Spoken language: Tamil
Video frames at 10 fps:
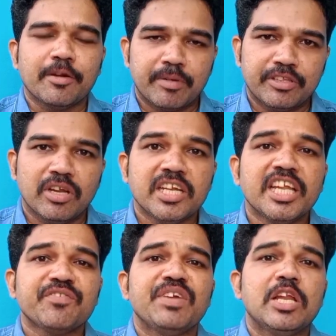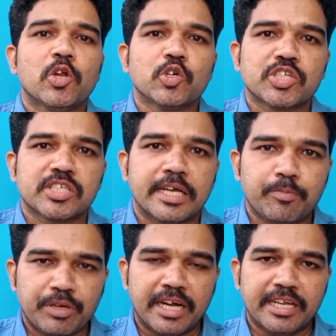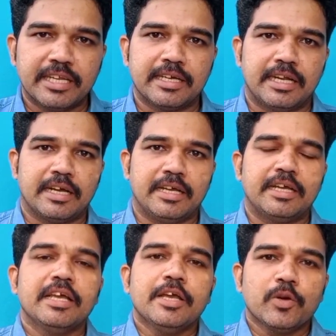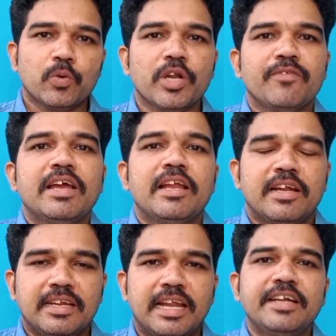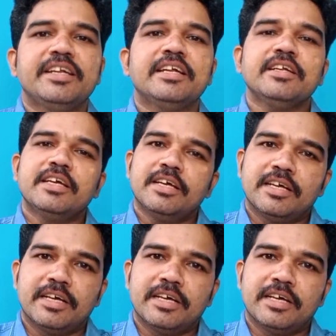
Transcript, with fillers: யாருன்னு பார்த்தீங்கன்னா லிக்விட் லோன்ஸ் தான் பின்னாடி இருக்கிறாங்க கூடவே லண்டன்